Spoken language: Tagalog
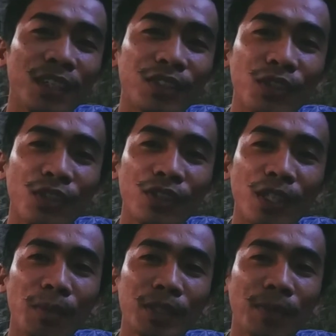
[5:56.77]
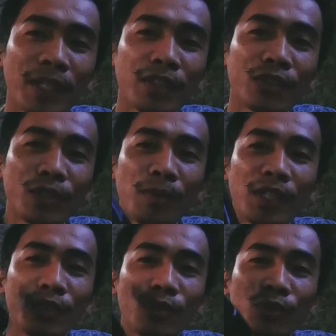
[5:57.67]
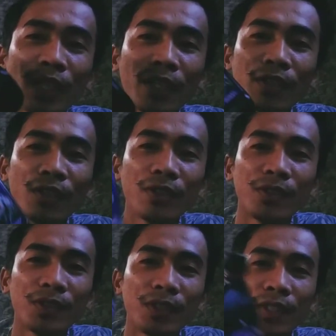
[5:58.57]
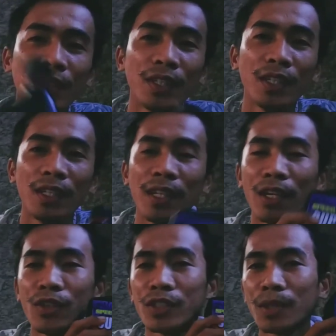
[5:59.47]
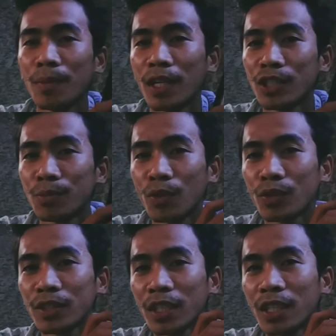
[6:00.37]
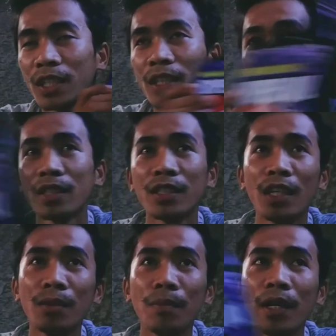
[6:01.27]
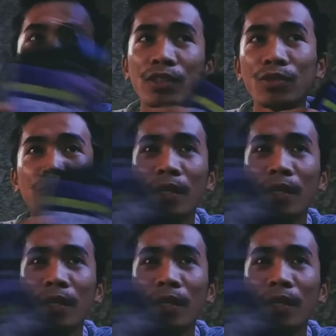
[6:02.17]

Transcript: so the best pa rin to sa mga scooter no? lalo na sa mga sporty and max yung